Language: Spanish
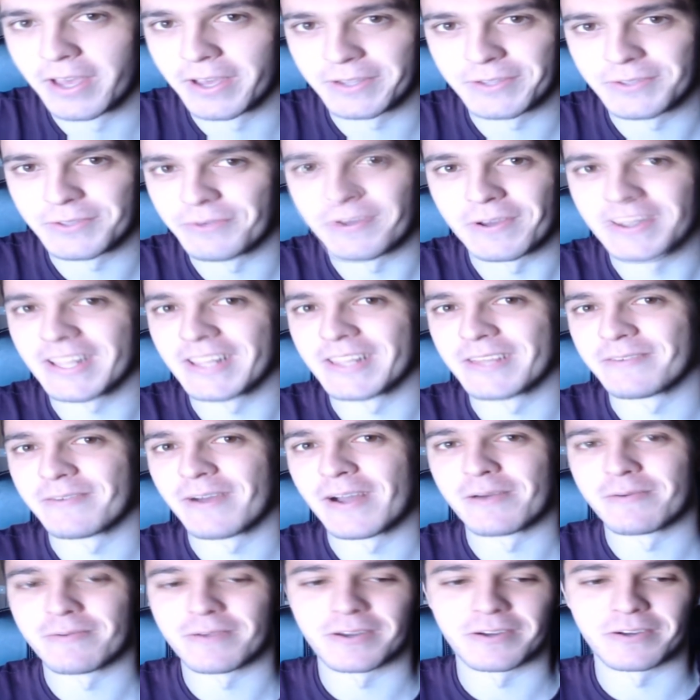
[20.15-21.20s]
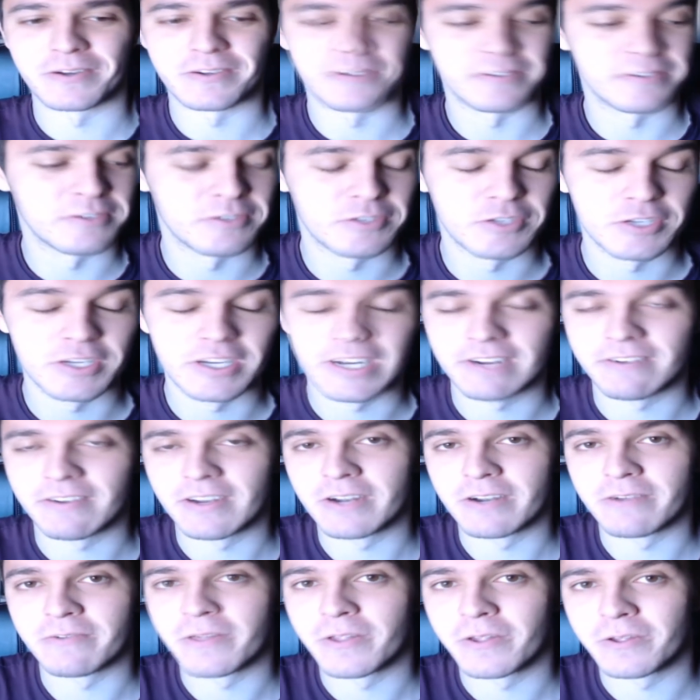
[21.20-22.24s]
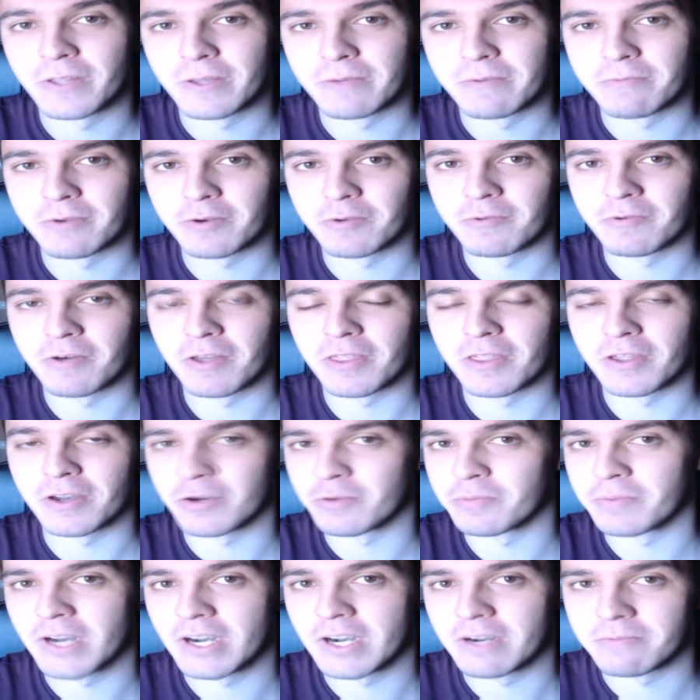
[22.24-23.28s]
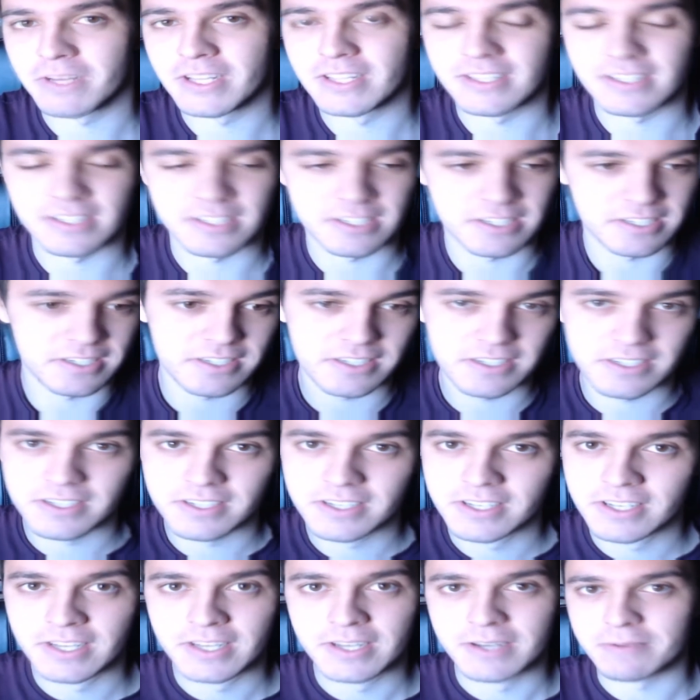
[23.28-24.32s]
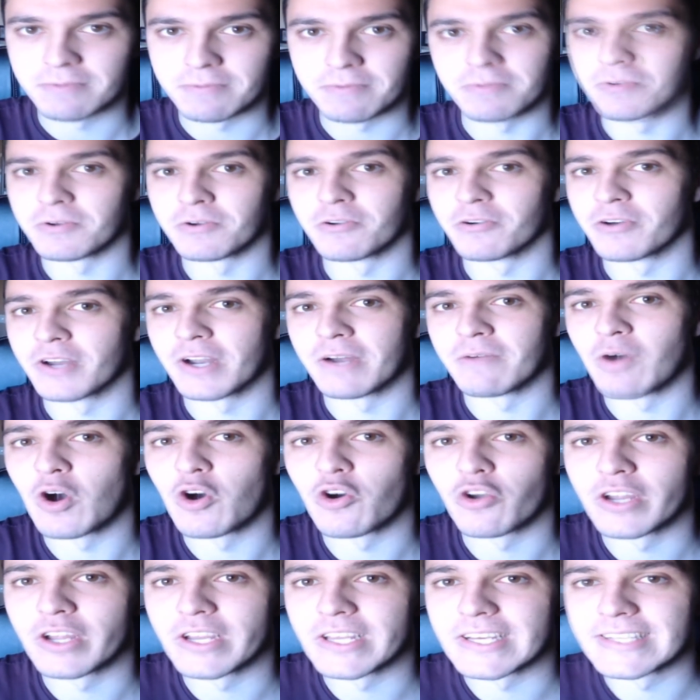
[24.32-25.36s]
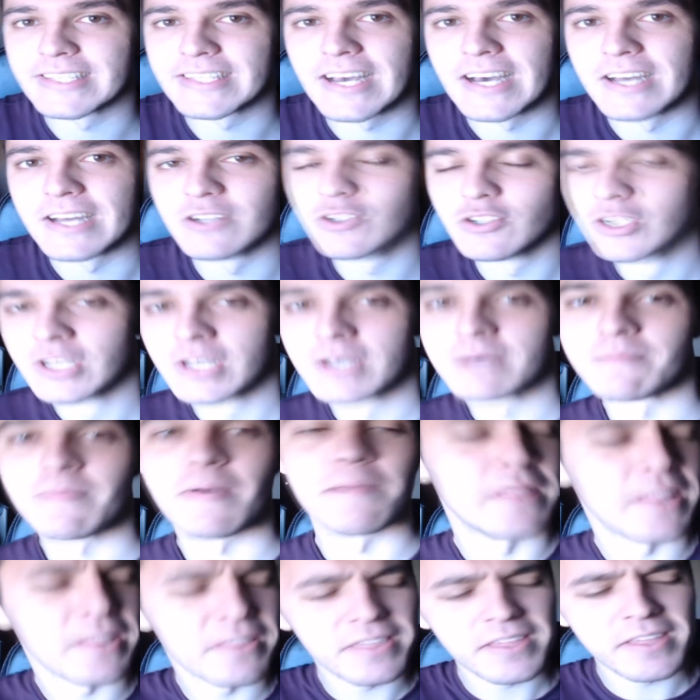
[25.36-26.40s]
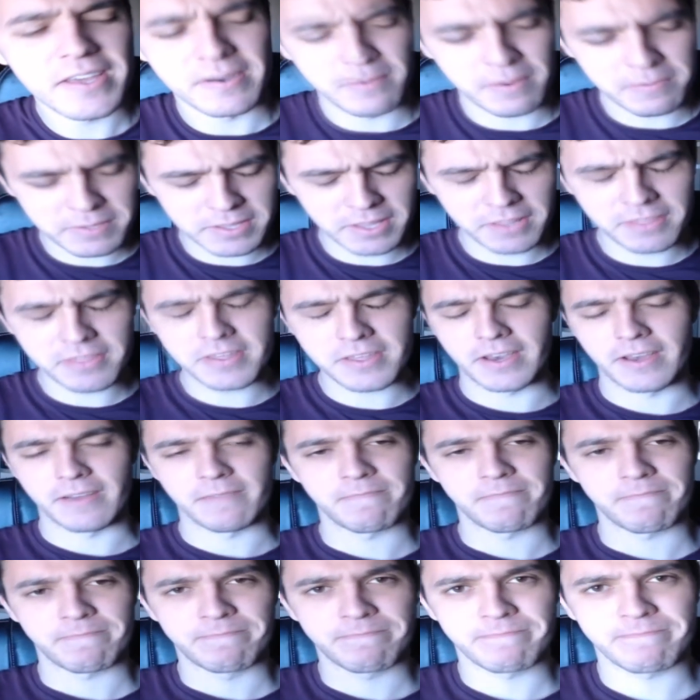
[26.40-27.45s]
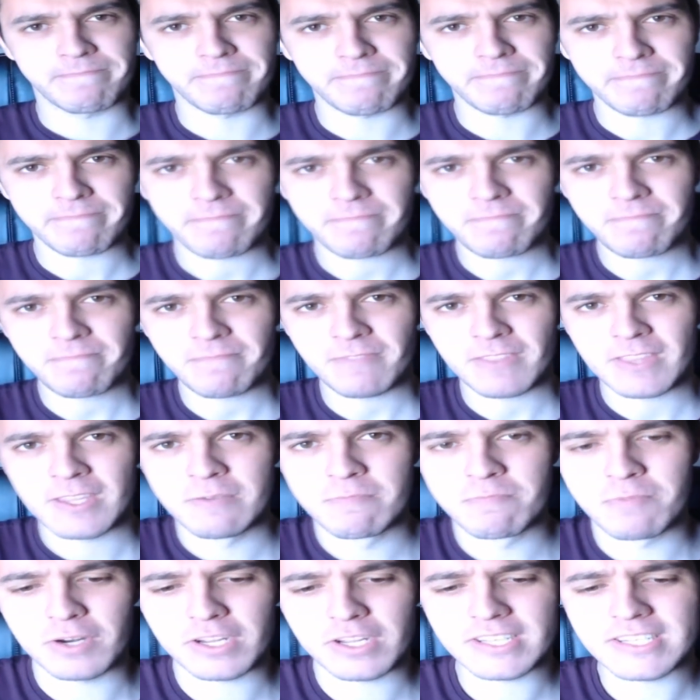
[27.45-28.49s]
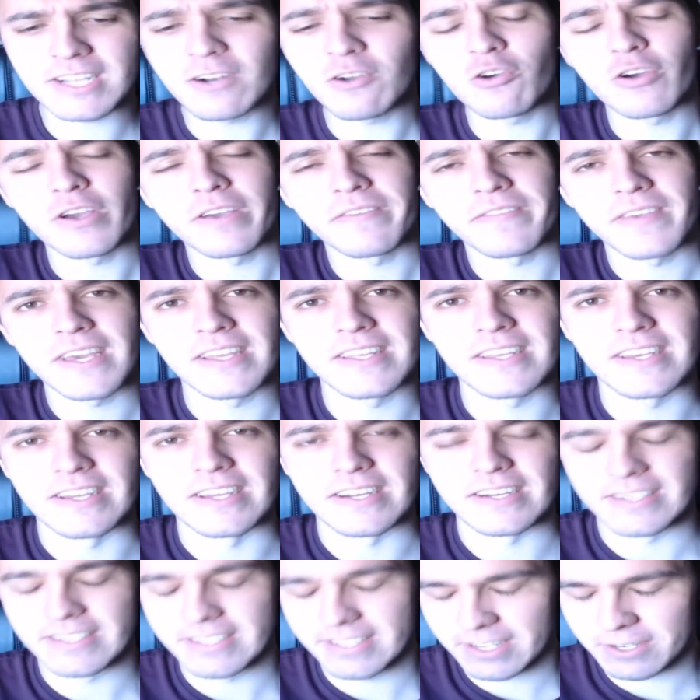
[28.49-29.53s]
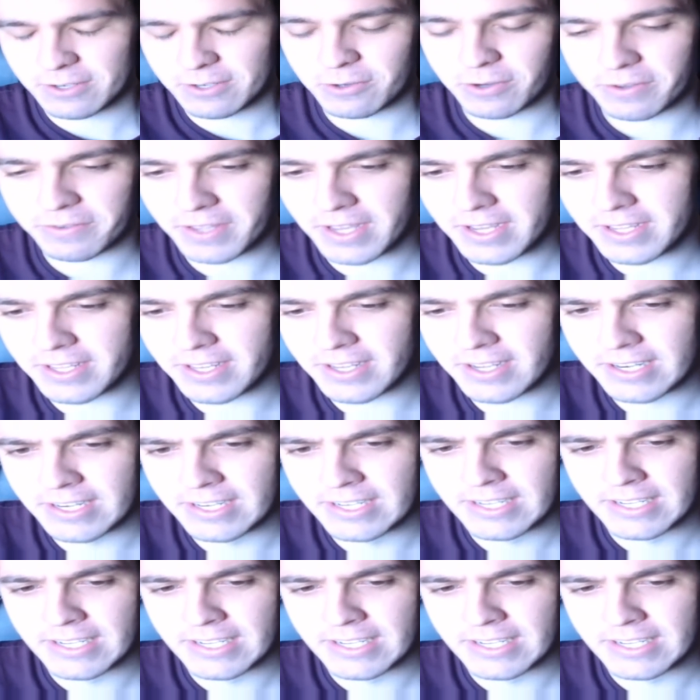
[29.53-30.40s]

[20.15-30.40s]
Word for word: Estoy bastante malo, pero no sé, grabar el vídeo tampoco me va a hacer recuperarme antes, así que. Pues bueno, lo grabo ahora y ya está, ¿no? Me apetecía, me apetecía. Porque es algo que vi ayer. Es algo que vi ayer.